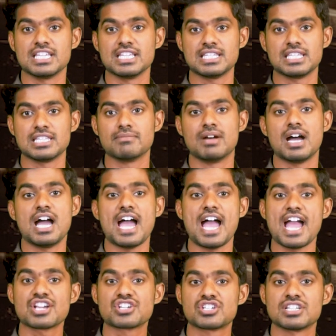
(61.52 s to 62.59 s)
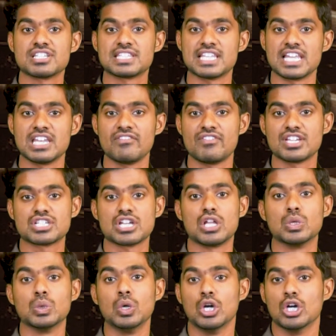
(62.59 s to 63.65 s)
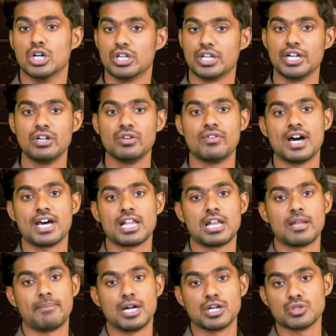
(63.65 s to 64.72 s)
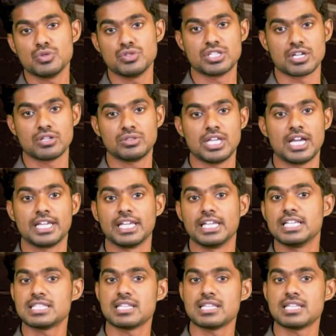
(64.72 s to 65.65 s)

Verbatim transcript: ఈ సినిమా యాక్షన్ సన్నివేశాలు రెండు వారాల పాటు జరుగుతాయని